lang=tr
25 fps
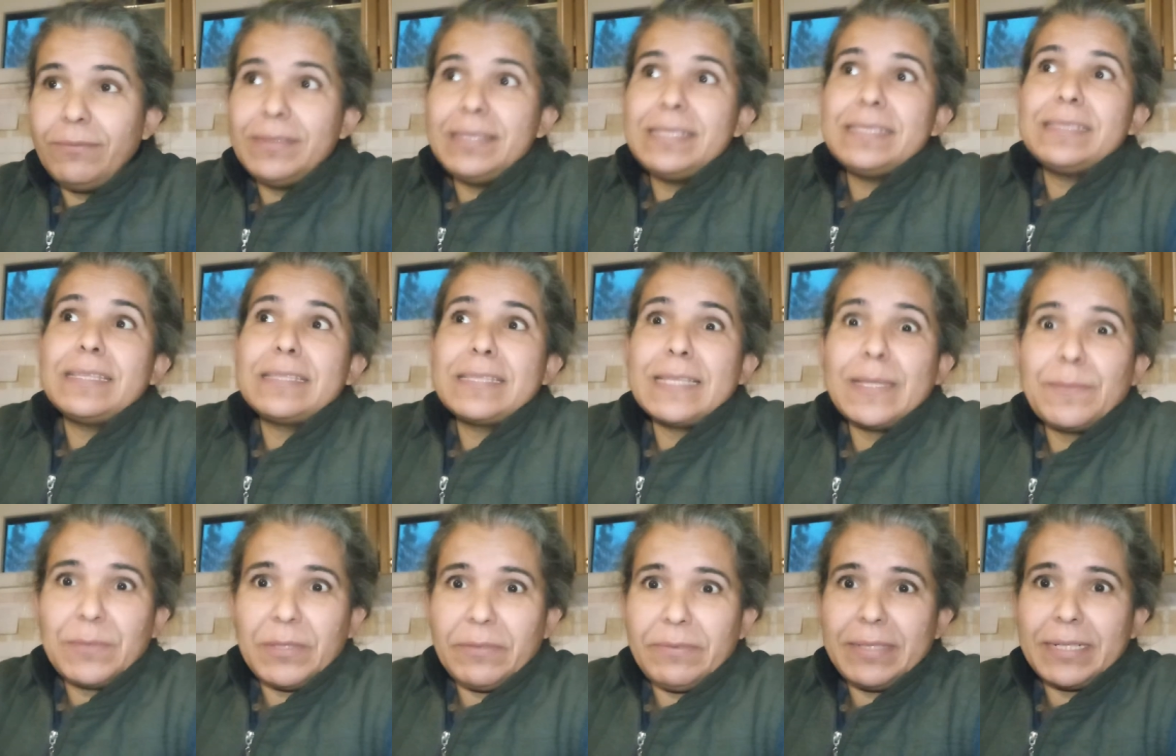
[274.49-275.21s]

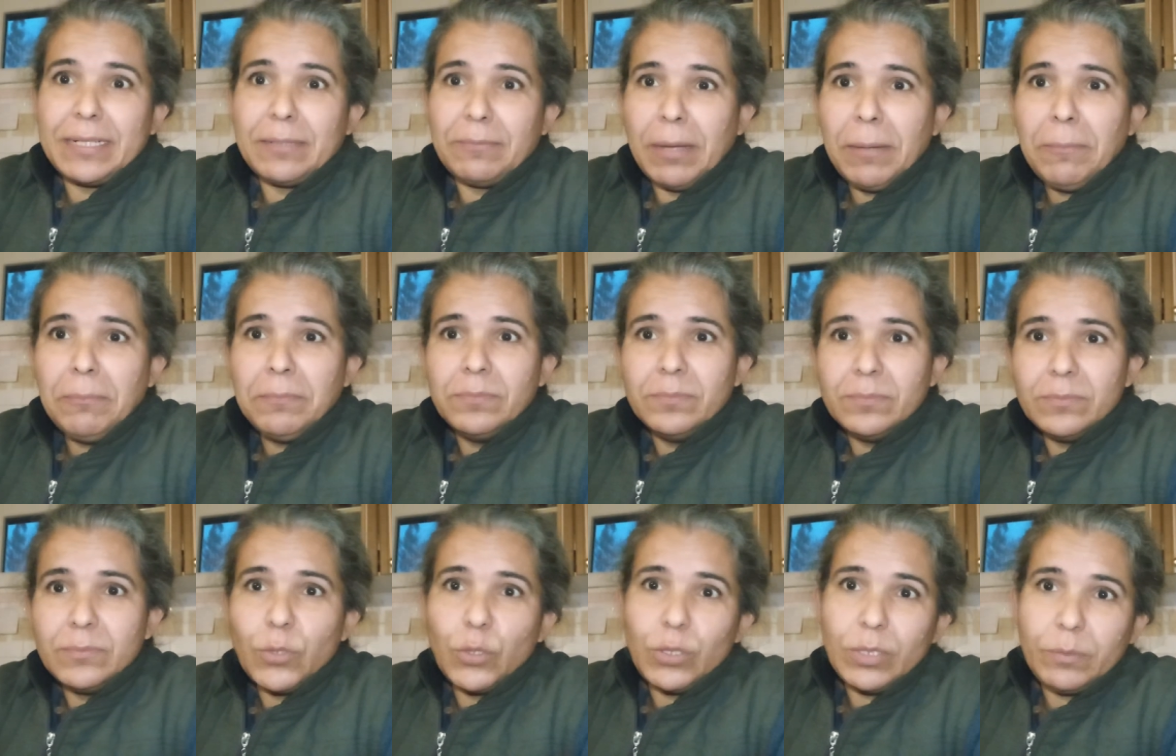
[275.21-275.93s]
İstesem de veremem.
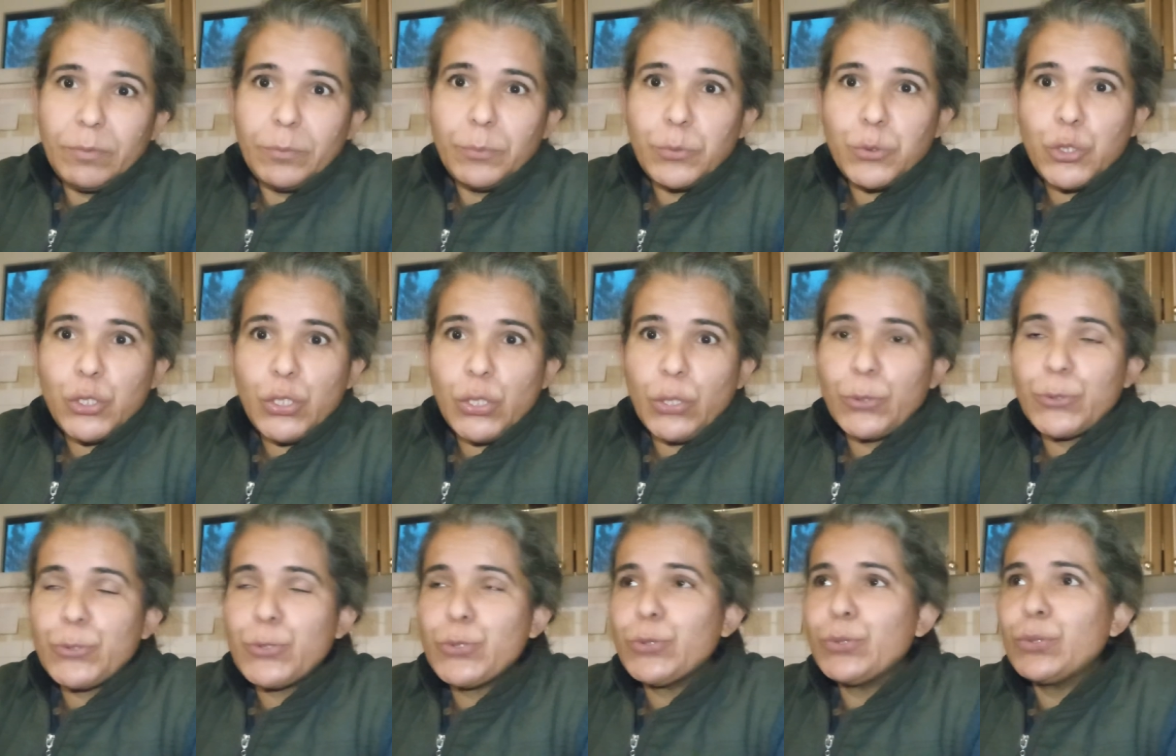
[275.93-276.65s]
Öyle bir bütçe
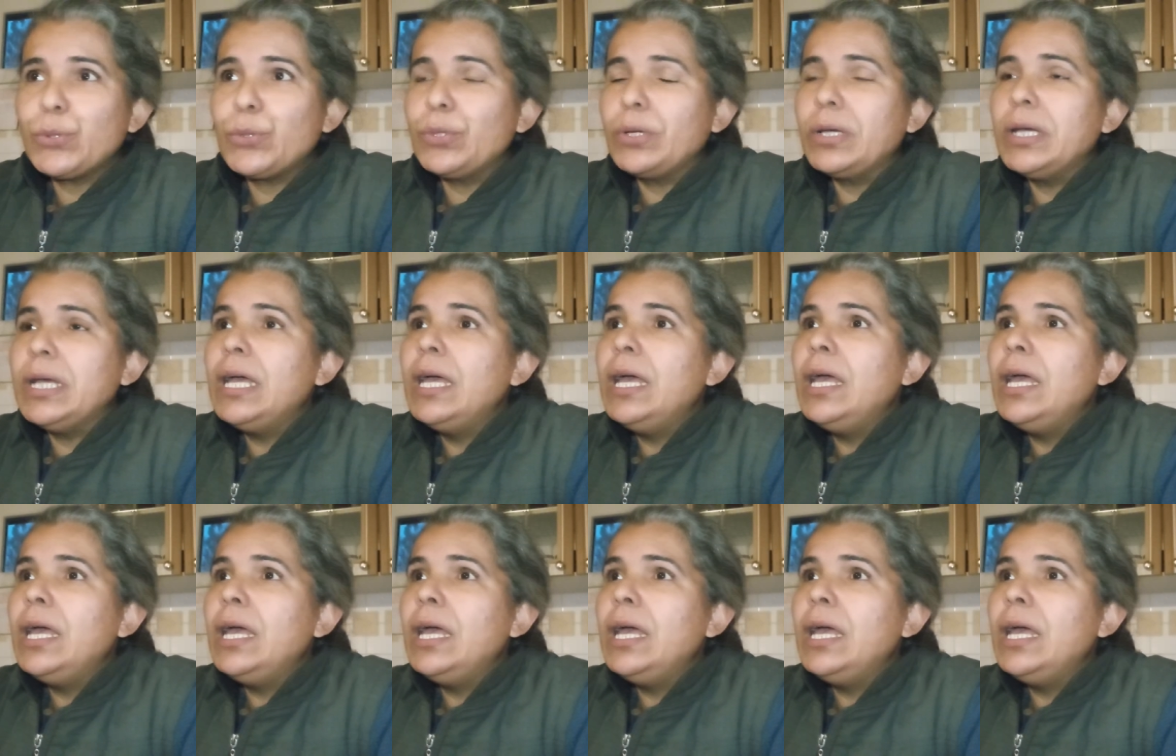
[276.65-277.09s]
yok çünkü.